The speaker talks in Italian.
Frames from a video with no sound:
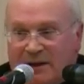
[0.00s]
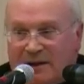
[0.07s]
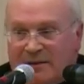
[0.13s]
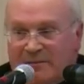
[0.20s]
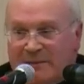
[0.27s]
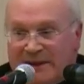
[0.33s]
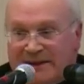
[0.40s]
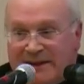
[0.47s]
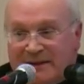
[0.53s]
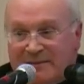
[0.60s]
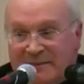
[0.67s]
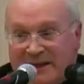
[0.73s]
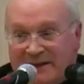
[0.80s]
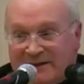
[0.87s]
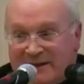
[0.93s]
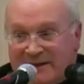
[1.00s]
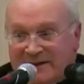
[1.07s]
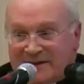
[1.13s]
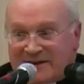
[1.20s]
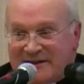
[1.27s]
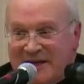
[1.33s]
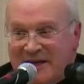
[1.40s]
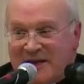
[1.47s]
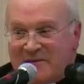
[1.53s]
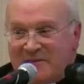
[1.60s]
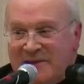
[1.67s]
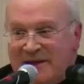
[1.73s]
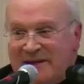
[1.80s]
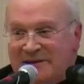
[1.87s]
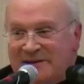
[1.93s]
metterli
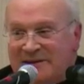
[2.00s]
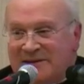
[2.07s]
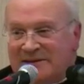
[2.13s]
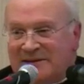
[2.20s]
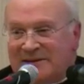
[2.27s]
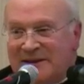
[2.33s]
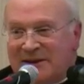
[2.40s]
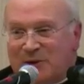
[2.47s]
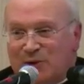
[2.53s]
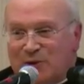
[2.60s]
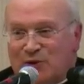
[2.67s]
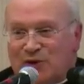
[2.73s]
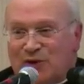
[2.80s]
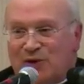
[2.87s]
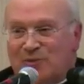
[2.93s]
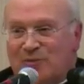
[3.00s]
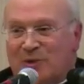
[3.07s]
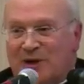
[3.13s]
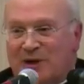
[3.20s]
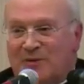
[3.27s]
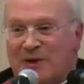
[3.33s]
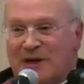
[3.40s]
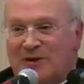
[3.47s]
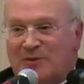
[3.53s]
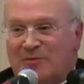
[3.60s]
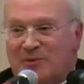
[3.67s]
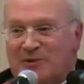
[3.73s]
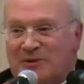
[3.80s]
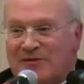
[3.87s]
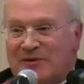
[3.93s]
insieme e conoscere un po' l'annuario
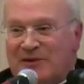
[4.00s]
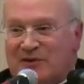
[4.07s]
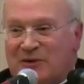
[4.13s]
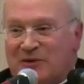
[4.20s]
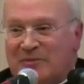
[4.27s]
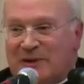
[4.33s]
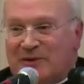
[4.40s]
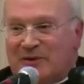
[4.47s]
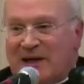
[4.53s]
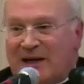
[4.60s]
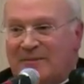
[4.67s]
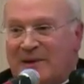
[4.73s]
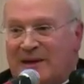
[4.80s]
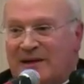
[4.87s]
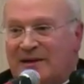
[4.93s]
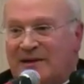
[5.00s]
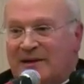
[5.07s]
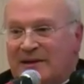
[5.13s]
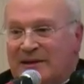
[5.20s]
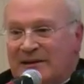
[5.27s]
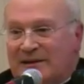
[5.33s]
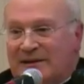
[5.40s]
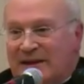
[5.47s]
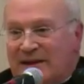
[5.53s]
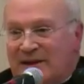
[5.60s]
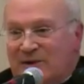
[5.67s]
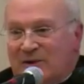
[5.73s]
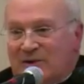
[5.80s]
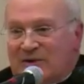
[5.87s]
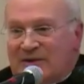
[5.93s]
pontificio il panorama delle
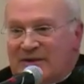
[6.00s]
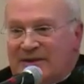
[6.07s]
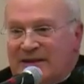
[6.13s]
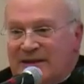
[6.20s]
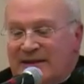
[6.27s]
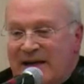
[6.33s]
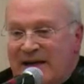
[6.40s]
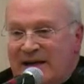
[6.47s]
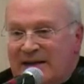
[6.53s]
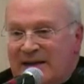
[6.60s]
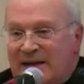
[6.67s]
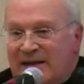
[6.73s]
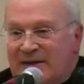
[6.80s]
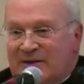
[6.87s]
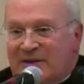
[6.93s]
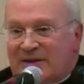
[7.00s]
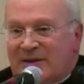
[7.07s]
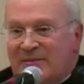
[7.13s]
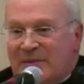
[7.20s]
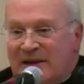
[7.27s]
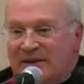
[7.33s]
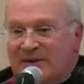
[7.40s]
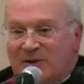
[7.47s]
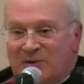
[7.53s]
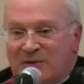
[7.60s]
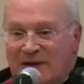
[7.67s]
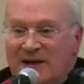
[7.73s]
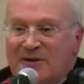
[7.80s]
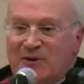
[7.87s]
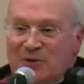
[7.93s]
diocesi italiane è certamente un
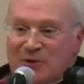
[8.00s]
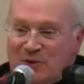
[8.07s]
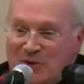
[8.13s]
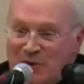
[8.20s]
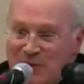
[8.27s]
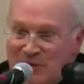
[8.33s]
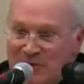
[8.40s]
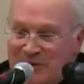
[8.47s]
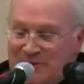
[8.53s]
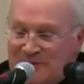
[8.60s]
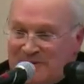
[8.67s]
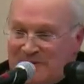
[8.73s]
grande orgoglio.